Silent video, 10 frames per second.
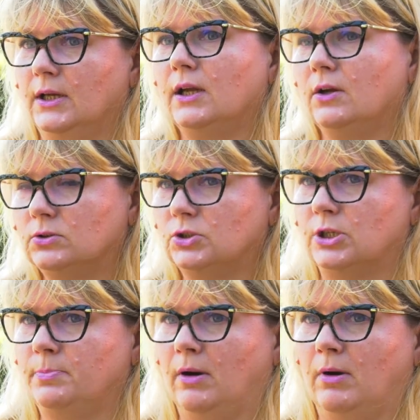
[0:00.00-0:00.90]
Ja je
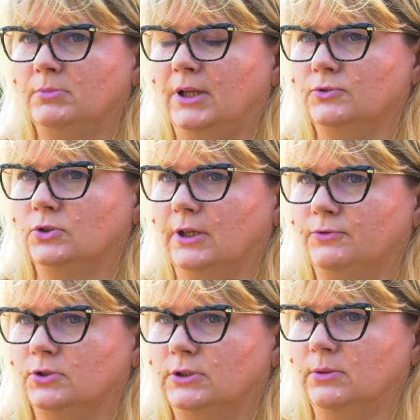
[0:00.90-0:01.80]
odgrzebałam dawno,
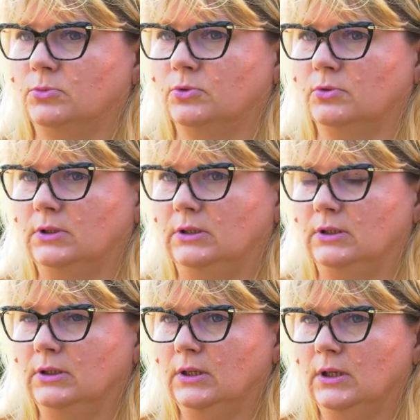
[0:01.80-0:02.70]
dawno temu i